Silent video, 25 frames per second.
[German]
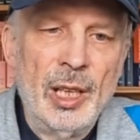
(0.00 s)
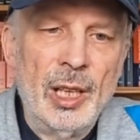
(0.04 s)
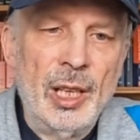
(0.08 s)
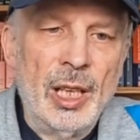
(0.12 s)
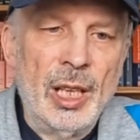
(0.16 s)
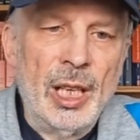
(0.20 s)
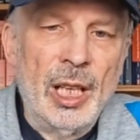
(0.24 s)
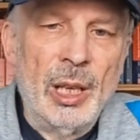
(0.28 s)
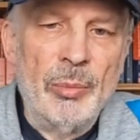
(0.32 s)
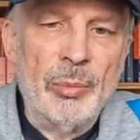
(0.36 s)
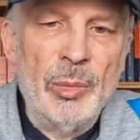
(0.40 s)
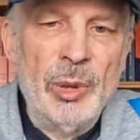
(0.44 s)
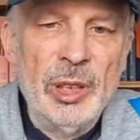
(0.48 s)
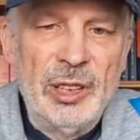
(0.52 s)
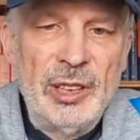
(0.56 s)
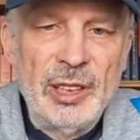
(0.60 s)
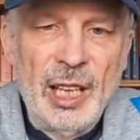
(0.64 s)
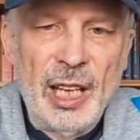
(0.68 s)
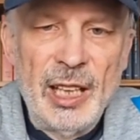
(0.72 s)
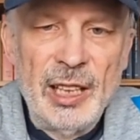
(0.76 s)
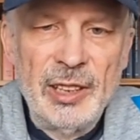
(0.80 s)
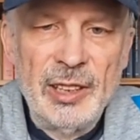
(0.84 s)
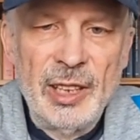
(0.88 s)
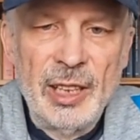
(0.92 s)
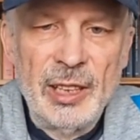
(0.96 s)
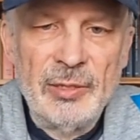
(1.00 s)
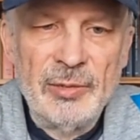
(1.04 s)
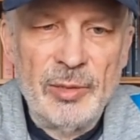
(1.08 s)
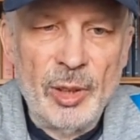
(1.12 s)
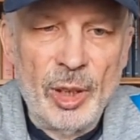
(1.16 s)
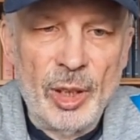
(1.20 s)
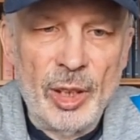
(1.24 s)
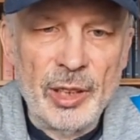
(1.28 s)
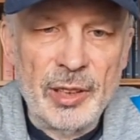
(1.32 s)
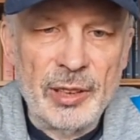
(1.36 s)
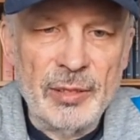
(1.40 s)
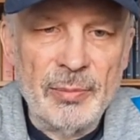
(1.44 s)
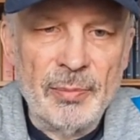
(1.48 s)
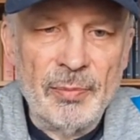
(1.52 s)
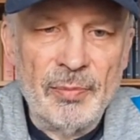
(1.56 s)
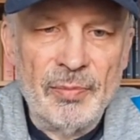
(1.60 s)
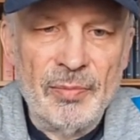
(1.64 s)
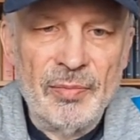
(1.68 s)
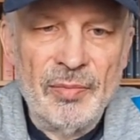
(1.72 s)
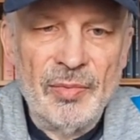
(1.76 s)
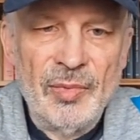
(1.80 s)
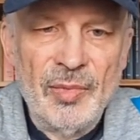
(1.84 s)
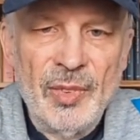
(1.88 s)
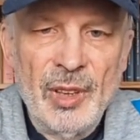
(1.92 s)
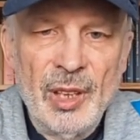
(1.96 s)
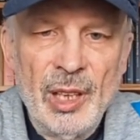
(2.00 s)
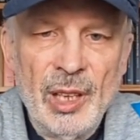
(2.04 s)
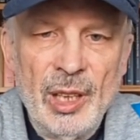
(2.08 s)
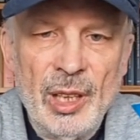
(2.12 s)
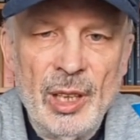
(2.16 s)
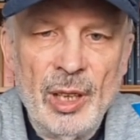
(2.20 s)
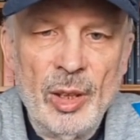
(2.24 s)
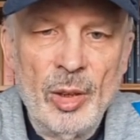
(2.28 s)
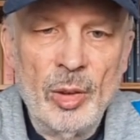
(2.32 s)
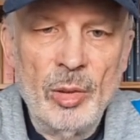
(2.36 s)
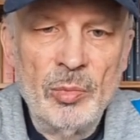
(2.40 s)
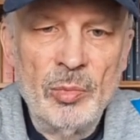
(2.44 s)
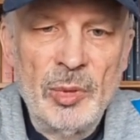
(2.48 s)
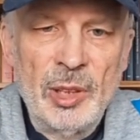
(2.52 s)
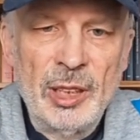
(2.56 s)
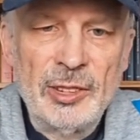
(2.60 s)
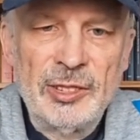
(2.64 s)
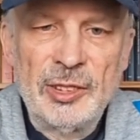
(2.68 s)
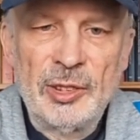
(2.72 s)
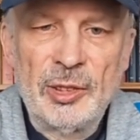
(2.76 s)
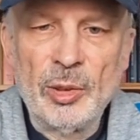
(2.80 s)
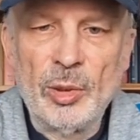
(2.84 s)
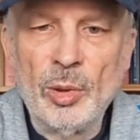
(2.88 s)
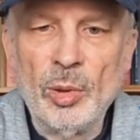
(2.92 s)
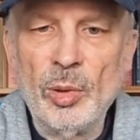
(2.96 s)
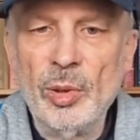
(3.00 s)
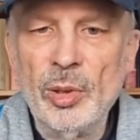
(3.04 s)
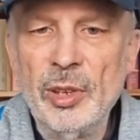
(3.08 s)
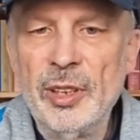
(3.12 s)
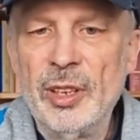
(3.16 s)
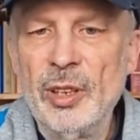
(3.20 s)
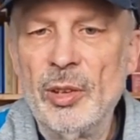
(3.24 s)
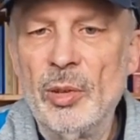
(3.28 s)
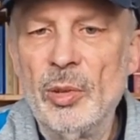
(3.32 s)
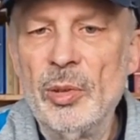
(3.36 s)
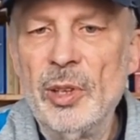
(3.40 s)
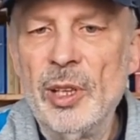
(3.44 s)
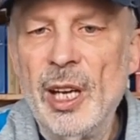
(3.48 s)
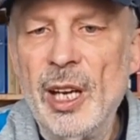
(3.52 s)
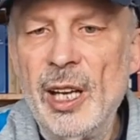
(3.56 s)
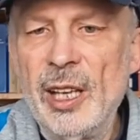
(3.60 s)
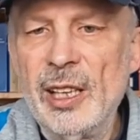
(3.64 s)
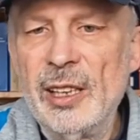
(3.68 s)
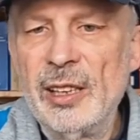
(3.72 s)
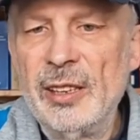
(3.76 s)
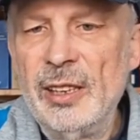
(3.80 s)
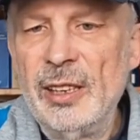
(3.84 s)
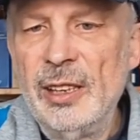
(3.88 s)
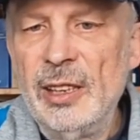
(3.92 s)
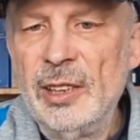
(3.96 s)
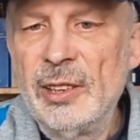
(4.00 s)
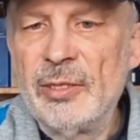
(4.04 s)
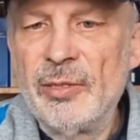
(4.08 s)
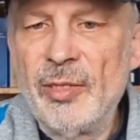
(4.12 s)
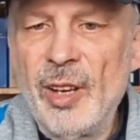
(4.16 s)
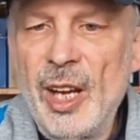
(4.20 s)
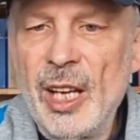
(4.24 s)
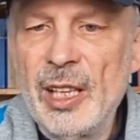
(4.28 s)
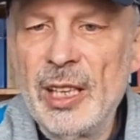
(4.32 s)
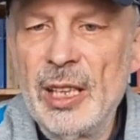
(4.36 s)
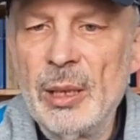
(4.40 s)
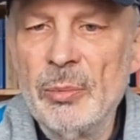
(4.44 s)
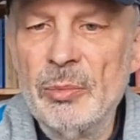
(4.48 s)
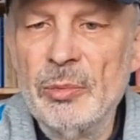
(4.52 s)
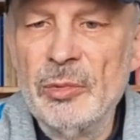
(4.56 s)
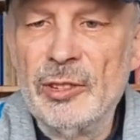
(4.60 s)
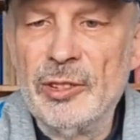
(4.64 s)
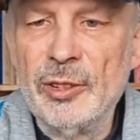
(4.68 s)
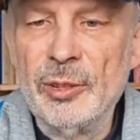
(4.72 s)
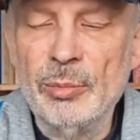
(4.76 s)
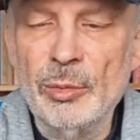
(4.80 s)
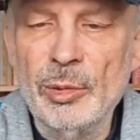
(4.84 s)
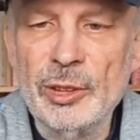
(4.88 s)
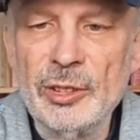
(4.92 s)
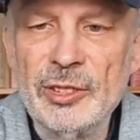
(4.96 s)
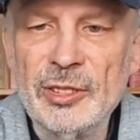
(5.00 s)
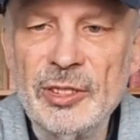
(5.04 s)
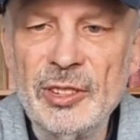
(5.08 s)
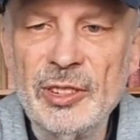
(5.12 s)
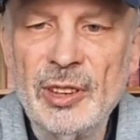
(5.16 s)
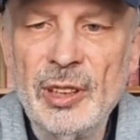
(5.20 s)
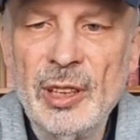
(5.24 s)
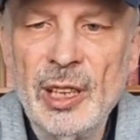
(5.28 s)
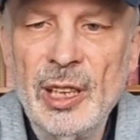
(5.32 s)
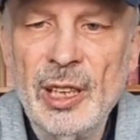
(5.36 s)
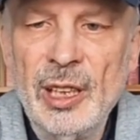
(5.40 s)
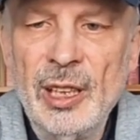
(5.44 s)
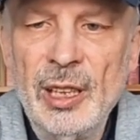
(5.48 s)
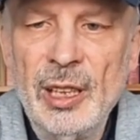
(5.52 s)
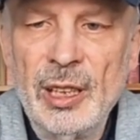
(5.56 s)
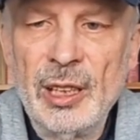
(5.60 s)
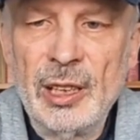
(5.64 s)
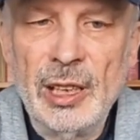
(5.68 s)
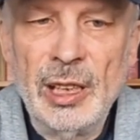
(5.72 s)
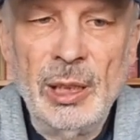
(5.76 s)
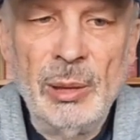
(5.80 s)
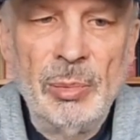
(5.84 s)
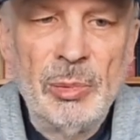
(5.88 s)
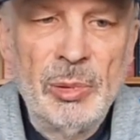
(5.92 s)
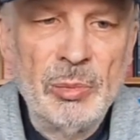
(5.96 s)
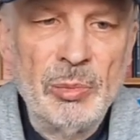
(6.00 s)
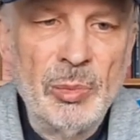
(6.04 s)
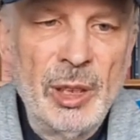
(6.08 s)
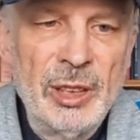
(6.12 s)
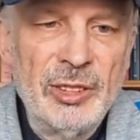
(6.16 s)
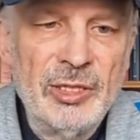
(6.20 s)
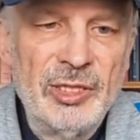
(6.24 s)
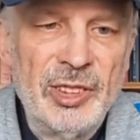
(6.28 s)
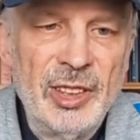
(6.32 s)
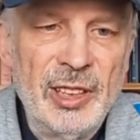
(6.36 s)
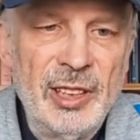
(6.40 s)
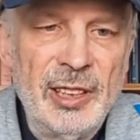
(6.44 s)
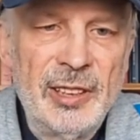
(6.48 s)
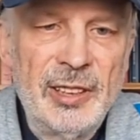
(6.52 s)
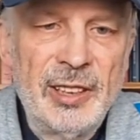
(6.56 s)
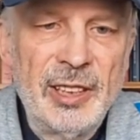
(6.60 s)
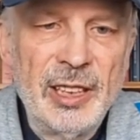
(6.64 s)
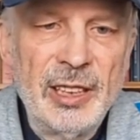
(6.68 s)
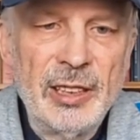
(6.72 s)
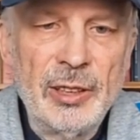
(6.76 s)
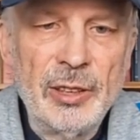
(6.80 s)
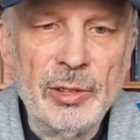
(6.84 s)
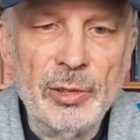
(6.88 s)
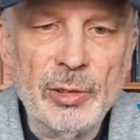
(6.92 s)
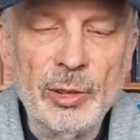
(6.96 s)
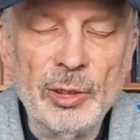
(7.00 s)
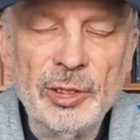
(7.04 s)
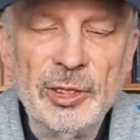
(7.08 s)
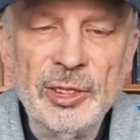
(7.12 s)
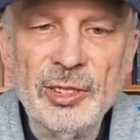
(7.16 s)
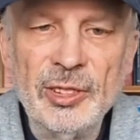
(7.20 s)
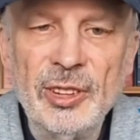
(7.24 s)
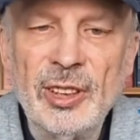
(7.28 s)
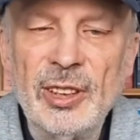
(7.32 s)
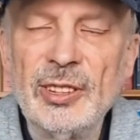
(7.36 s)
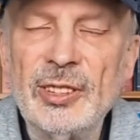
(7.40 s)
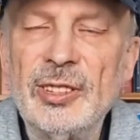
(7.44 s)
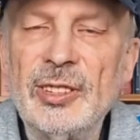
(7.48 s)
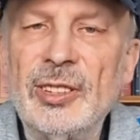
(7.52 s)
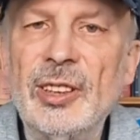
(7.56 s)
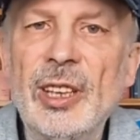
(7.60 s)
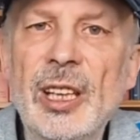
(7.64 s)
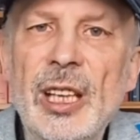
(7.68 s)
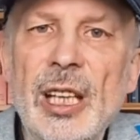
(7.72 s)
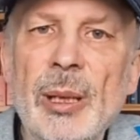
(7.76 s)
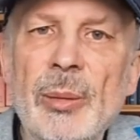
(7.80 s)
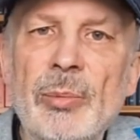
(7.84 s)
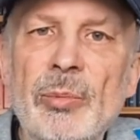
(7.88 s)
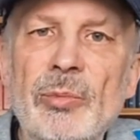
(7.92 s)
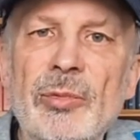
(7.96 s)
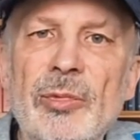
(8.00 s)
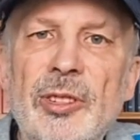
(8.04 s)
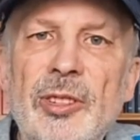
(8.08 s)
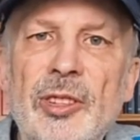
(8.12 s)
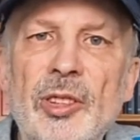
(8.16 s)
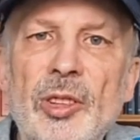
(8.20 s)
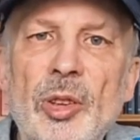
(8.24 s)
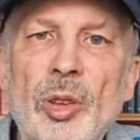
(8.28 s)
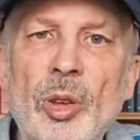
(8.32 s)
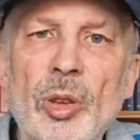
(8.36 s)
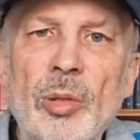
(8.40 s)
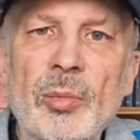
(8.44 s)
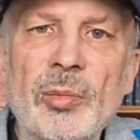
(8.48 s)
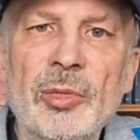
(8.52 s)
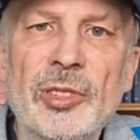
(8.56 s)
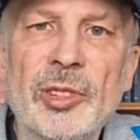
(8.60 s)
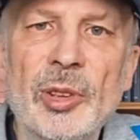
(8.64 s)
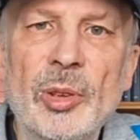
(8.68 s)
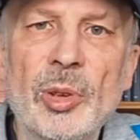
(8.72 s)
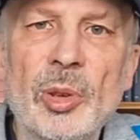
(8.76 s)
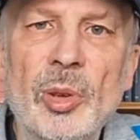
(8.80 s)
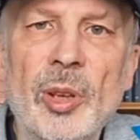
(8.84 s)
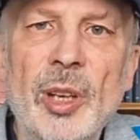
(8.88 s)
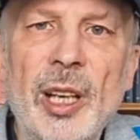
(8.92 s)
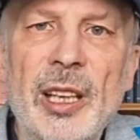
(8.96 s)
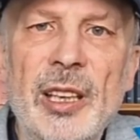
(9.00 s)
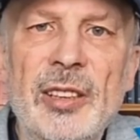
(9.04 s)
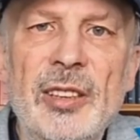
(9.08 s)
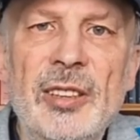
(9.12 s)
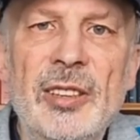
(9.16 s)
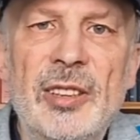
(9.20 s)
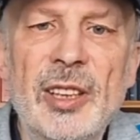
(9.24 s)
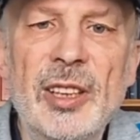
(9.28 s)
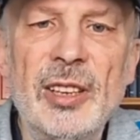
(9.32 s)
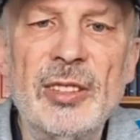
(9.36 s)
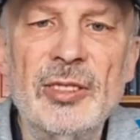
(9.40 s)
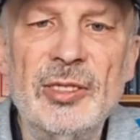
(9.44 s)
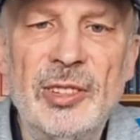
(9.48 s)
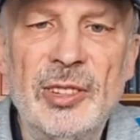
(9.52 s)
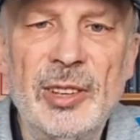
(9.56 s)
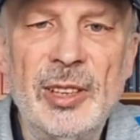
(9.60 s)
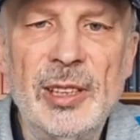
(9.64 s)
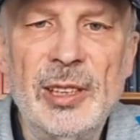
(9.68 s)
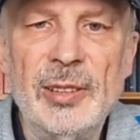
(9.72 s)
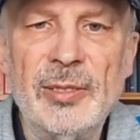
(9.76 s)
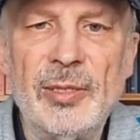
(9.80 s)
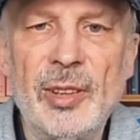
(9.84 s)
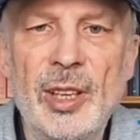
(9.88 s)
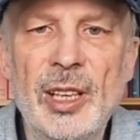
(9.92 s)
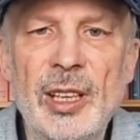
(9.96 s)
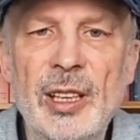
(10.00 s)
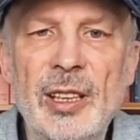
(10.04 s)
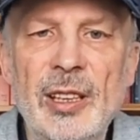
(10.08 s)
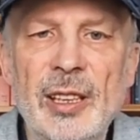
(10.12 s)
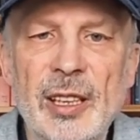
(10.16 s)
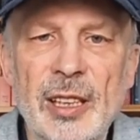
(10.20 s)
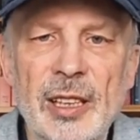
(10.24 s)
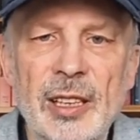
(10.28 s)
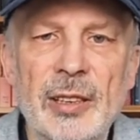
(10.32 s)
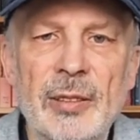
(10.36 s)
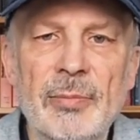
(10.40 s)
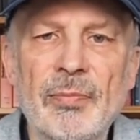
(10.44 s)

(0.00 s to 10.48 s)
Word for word: Mit anderen Worten, um das drohende Unheil nicht wahrnehmen zu müssen, gibt man sich den Genüssen des Lebens umso intensiver hin.